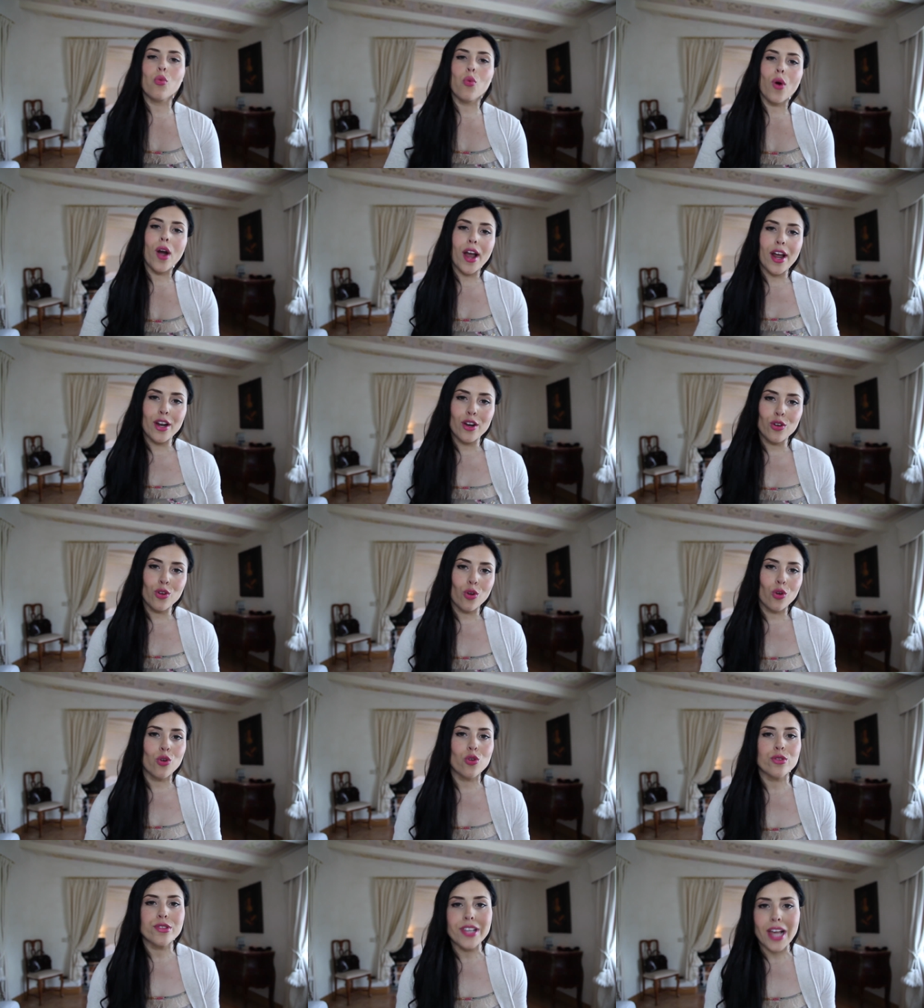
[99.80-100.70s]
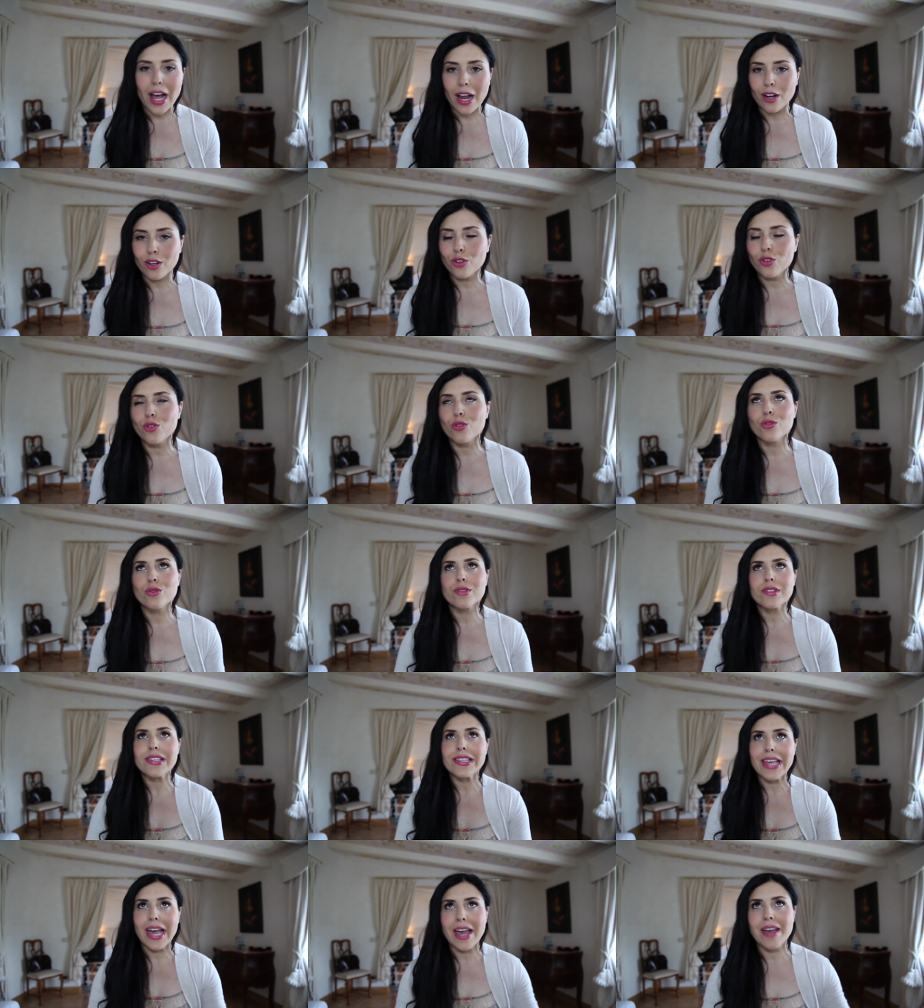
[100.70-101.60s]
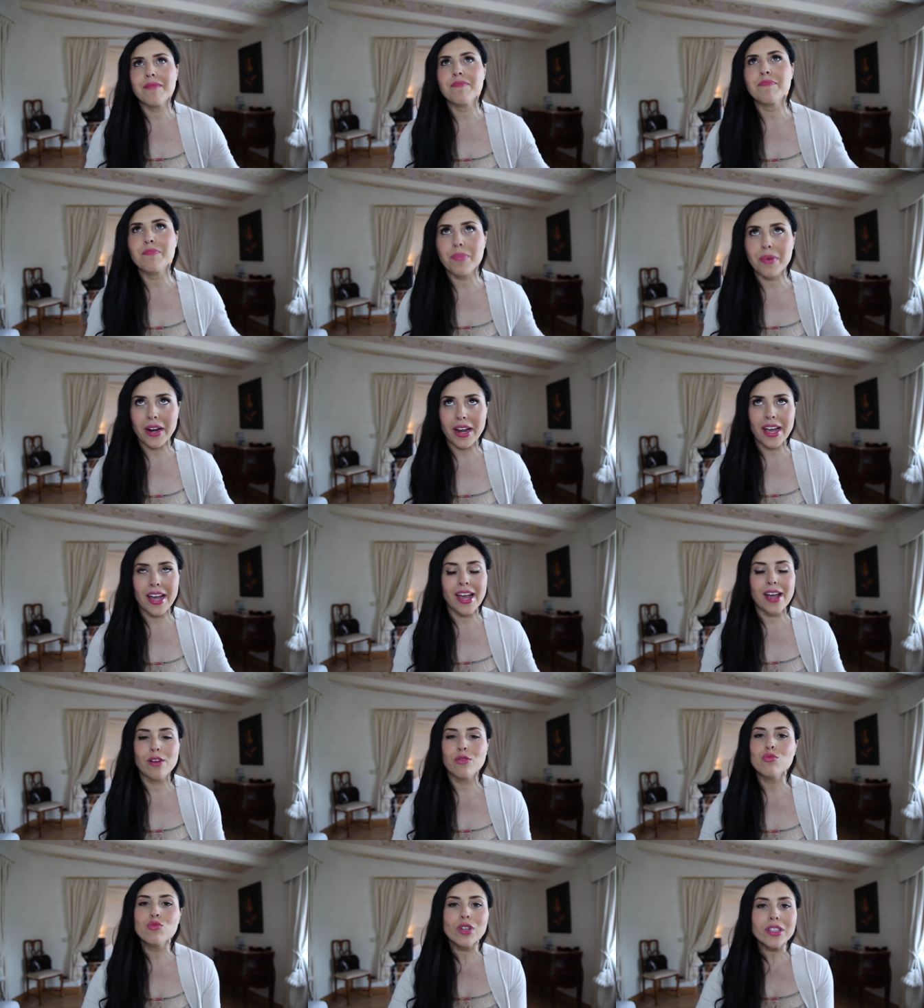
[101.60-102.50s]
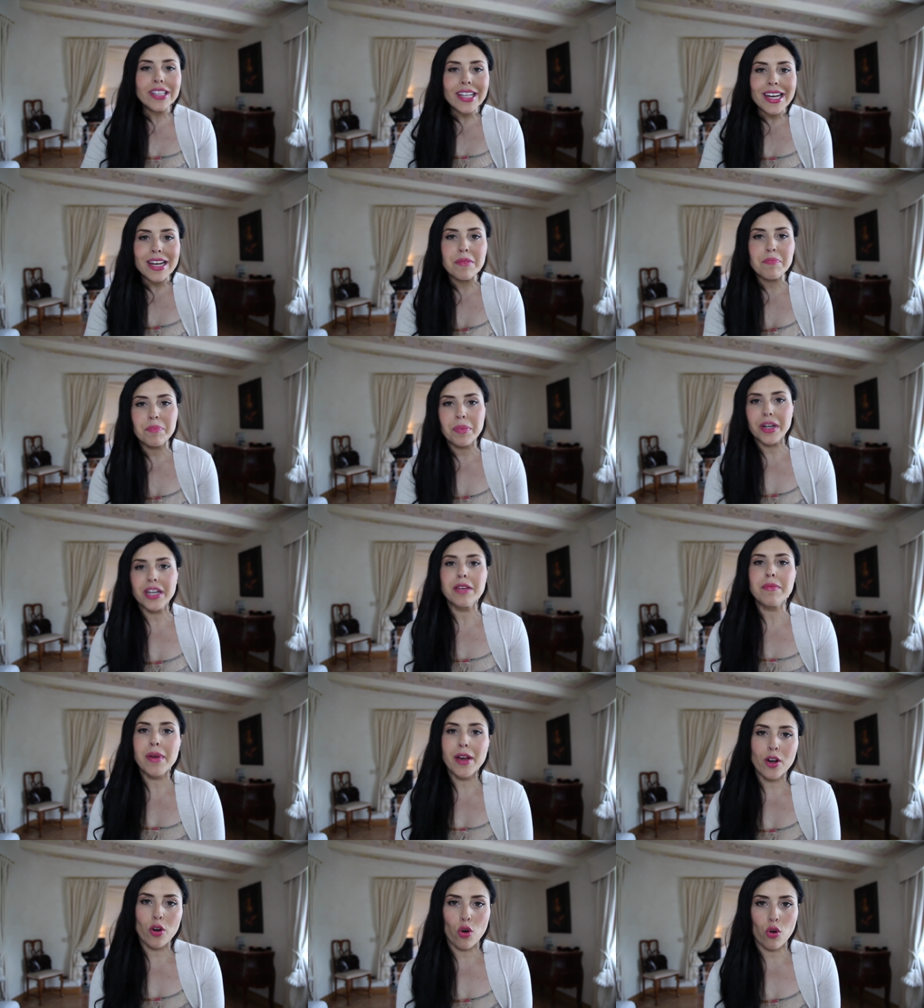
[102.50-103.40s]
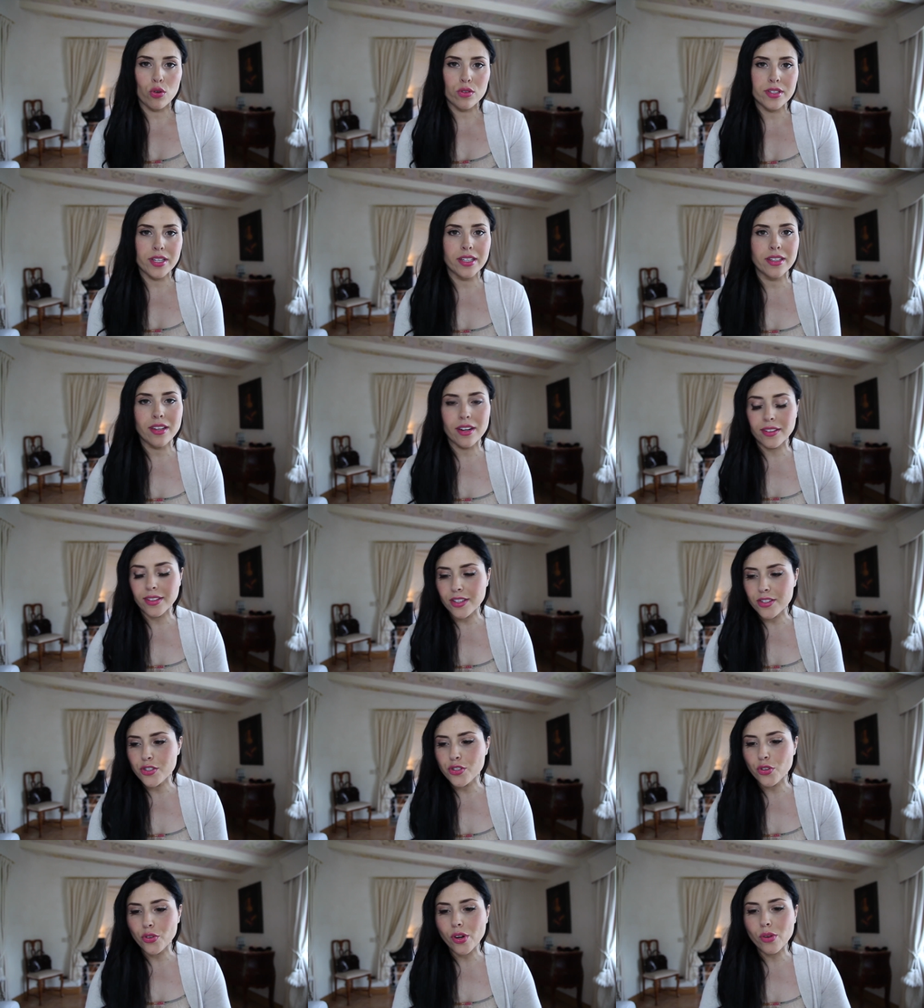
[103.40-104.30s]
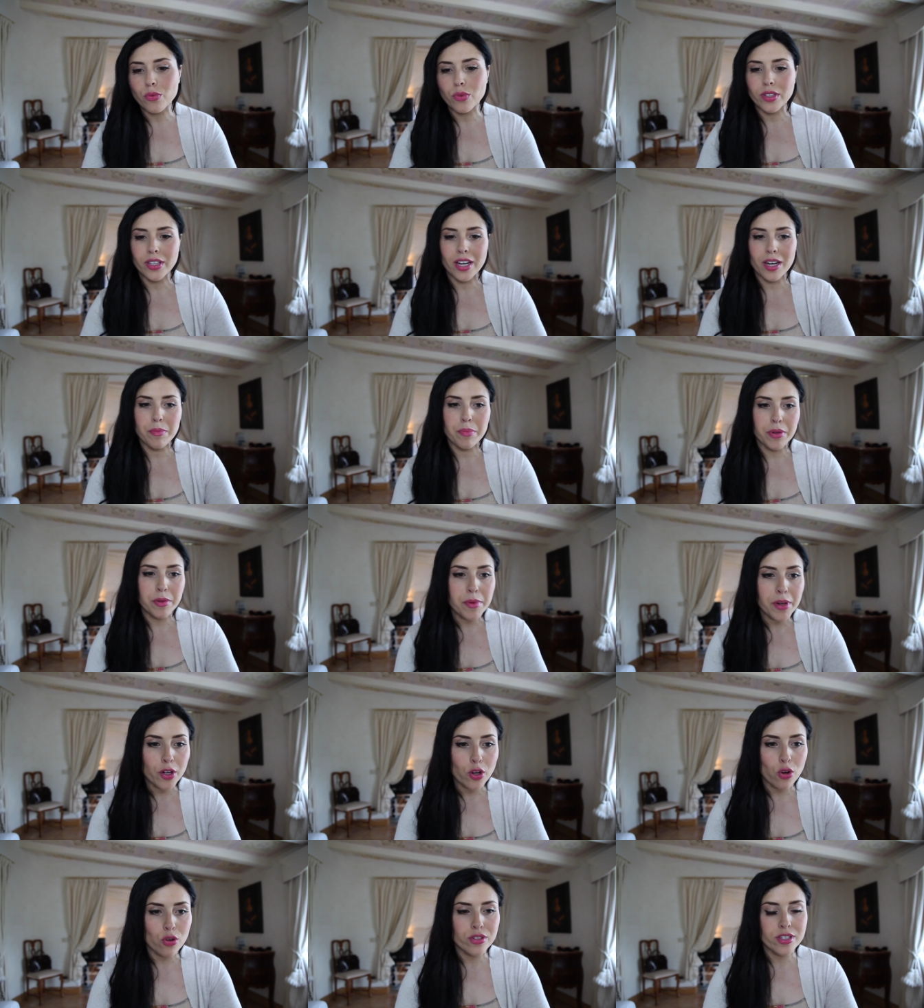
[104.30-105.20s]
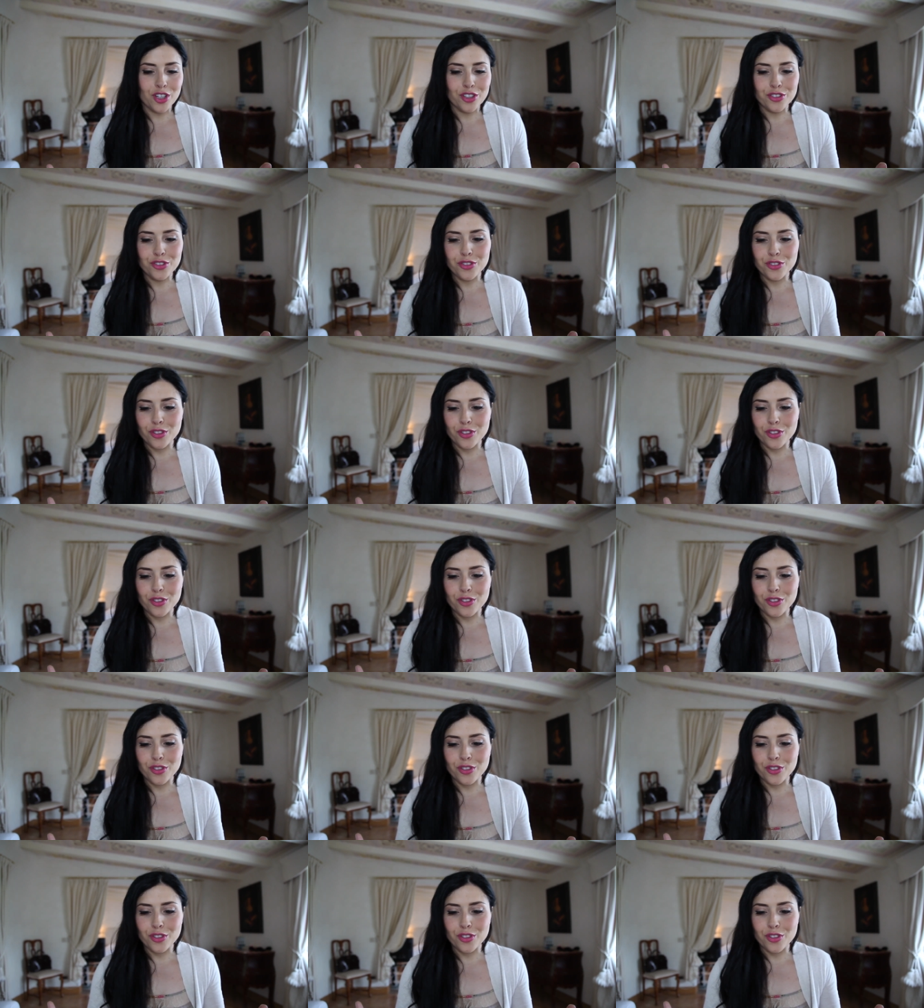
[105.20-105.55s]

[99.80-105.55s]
quello lo salgo sempre, è una delle prime cose, idratazione è una delle prime cose.